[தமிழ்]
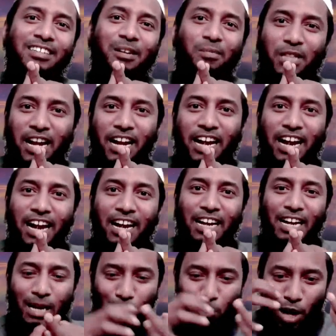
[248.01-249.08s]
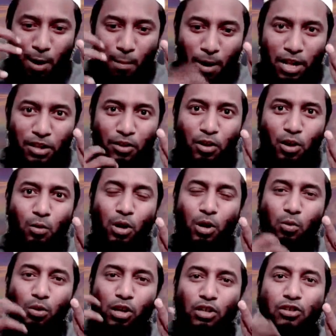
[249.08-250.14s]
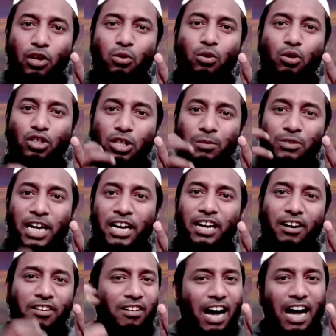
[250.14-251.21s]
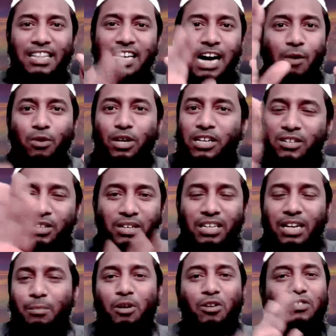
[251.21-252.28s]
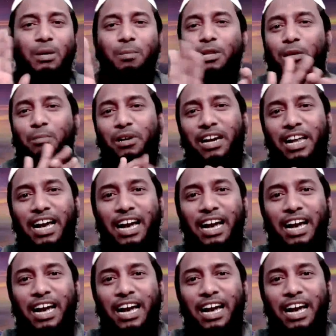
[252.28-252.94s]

அப்படிதானங்க நம்முடைய மனதிற்குள் வரக்கூடிய சந்தோஷம் சங்கடம் அது அவருக்கு நமக்கும் சம்பந்தம்